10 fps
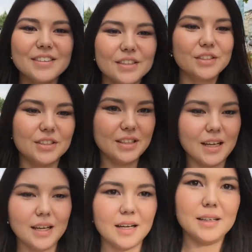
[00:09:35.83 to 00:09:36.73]
a gente
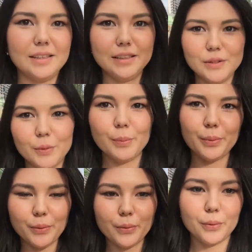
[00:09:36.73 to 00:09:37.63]
tá indo
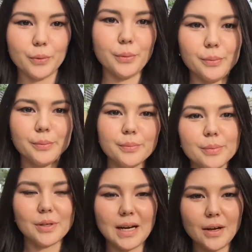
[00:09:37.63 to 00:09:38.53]
pro,
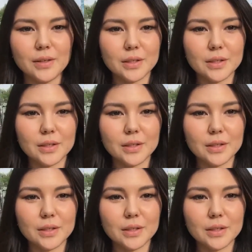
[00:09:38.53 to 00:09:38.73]
pro carro